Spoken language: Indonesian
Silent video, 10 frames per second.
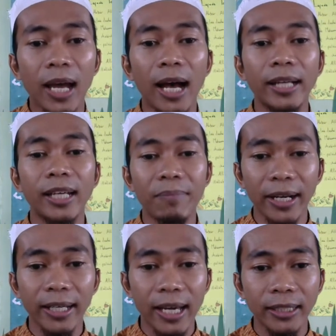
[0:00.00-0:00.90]
ada
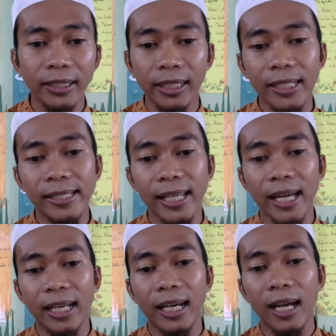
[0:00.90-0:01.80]
mak'at,
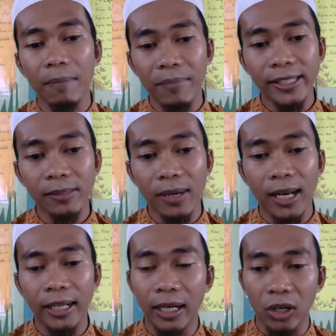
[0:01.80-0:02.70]
khizana,
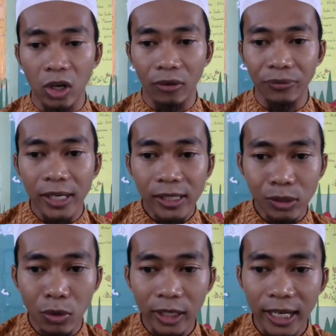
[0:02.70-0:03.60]
mazbala, dan rof.
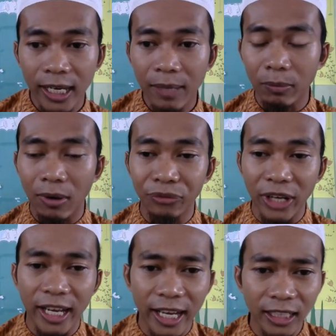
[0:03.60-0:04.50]
Semoga
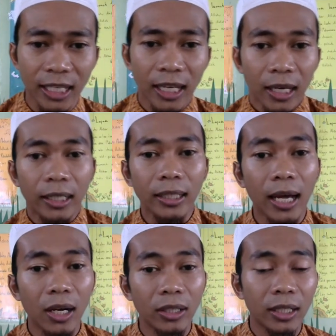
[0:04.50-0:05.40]
bermanfaat.
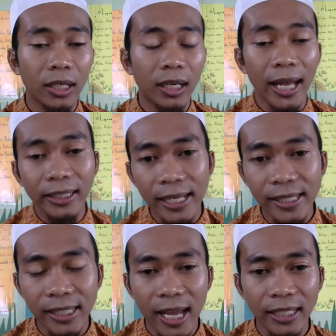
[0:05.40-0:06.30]
Kalau eh,
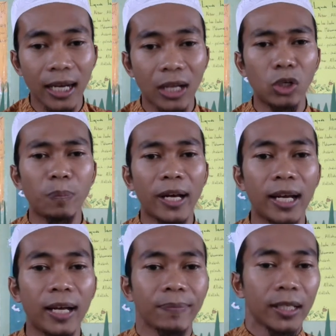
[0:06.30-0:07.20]
latansa jangan lupa
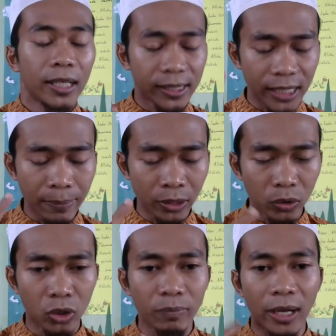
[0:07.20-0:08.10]

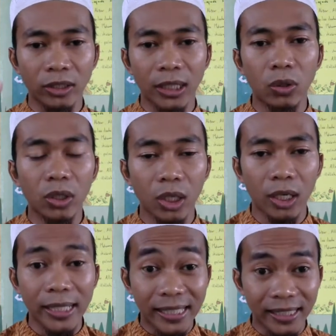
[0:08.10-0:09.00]
istami'u maratan
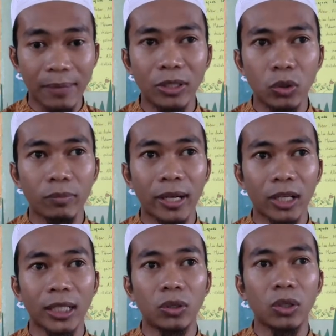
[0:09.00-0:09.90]
ukhra, istami'u
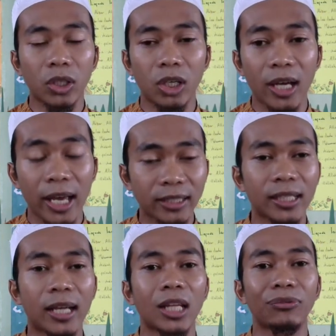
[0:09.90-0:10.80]
maratan ukhra
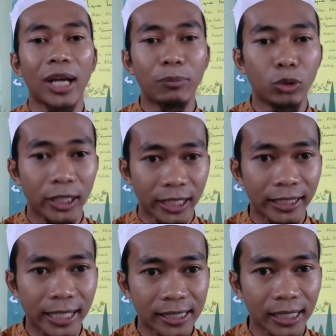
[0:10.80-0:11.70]
hatta tafhamu.
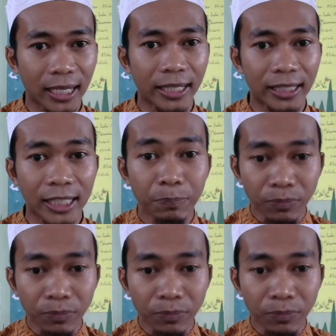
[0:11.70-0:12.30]
Dengarkan sekali lagi,